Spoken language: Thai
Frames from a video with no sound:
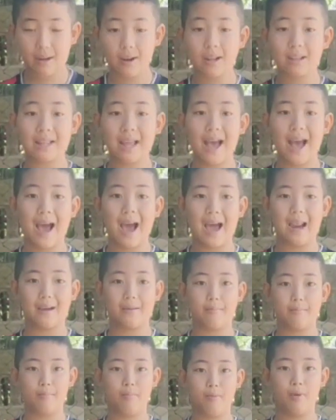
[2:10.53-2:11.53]
ก็ถาด
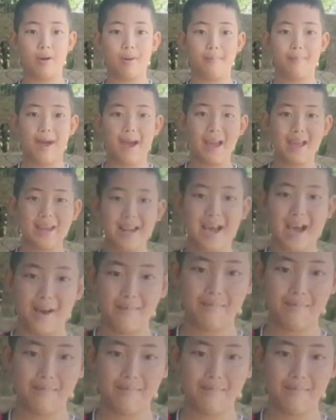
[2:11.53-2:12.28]
ผลไม้นะครับ